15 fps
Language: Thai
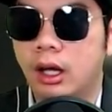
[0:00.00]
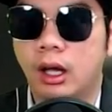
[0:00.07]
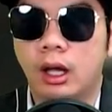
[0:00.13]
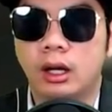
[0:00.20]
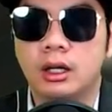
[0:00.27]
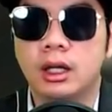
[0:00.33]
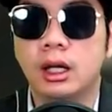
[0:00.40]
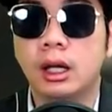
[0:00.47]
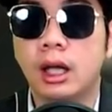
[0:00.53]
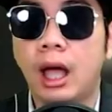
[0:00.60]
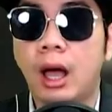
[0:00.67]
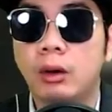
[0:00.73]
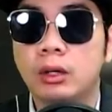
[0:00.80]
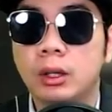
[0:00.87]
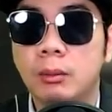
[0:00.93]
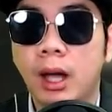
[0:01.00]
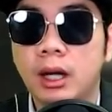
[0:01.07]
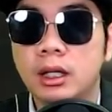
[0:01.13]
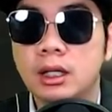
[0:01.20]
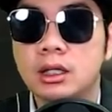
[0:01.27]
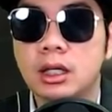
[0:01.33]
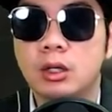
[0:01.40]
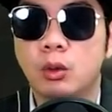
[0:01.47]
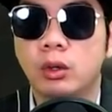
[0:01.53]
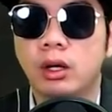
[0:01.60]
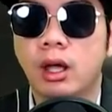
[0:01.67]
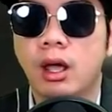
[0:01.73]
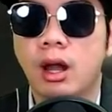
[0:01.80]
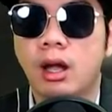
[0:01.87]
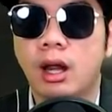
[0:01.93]
ลิงก์ข่าวที่มานี้จะอยู่ใน
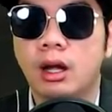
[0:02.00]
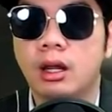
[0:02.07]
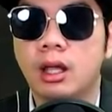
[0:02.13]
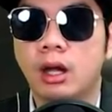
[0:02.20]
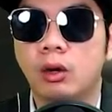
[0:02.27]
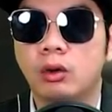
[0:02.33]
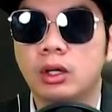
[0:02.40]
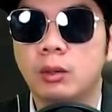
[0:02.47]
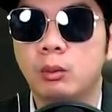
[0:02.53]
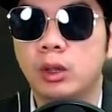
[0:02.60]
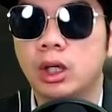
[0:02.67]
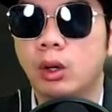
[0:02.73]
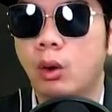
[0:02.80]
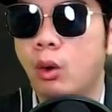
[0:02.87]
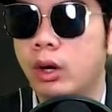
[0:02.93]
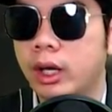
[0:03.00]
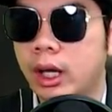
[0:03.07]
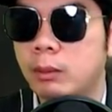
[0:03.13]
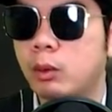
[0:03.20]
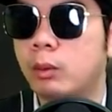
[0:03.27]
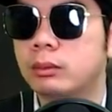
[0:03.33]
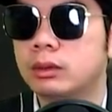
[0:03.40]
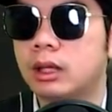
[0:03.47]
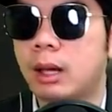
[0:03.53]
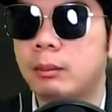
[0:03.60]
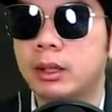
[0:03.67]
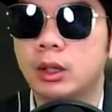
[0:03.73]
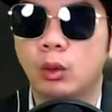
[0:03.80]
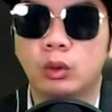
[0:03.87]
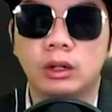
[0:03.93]
รายละเอียดของคลิปวิดีโอนะครับผมตามไป
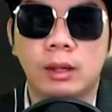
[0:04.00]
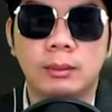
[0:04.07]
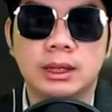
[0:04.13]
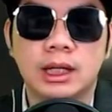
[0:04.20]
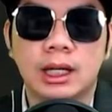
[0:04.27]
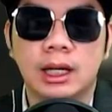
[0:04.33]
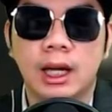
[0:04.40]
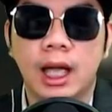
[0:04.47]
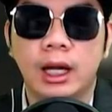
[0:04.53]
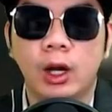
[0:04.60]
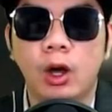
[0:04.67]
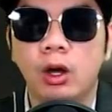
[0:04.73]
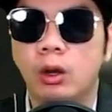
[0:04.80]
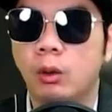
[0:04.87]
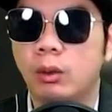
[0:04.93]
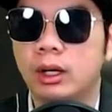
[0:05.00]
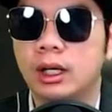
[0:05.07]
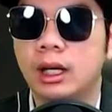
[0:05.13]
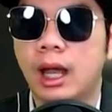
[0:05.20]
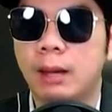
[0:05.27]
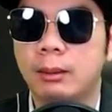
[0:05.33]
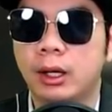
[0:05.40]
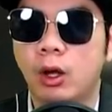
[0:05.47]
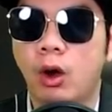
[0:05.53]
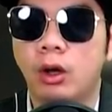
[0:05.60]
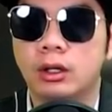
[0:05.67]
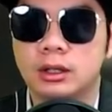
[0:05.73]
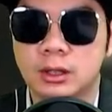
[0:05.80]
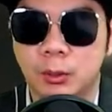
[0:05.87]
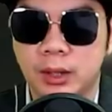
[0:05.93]
เช็คกันได้เนาะวันนี้ลาไปก่อน
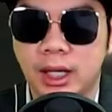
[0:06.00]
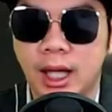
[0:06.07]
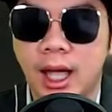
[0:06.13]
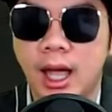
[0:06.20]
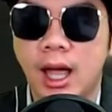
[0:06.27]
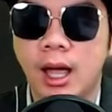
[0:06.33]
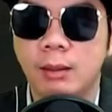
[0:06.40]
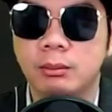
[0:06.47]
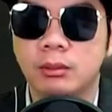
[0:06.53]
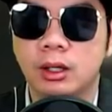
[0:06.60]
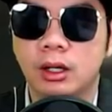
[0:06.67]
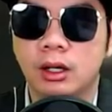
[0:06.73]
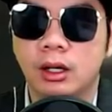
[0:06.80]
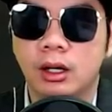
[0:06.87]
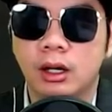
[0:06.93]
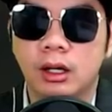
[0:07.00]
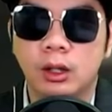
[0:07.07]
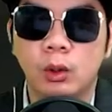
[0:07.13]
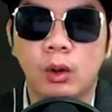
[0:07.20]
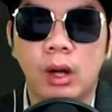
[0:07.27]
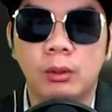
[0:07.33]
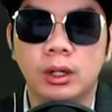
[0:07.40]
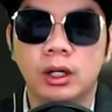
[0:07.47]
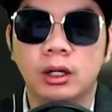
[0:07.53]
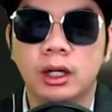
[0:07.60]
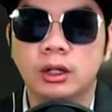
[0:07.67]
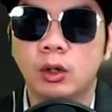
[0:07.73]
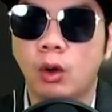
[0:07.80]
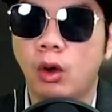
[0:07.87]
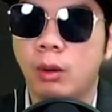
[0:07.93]
สวัสดีครับดูข่าวอื่นๆได้
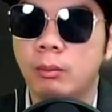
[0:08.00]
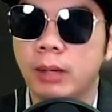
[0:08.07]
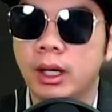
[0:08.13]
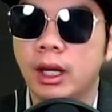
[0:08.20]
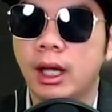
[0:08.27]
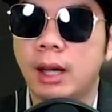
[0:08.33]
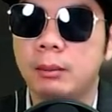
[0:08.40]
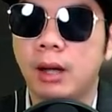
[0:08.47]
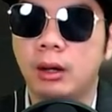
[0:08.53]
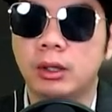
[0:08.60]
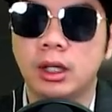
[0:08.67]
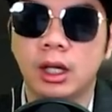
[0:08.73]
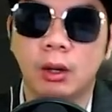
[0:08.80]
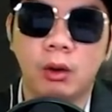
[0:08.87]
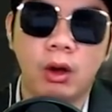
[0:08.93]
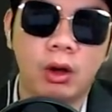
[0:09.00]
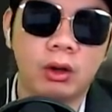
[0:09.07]
ตรงคอมเมนต์นะครับข่าวที่เกี่ยวข้อง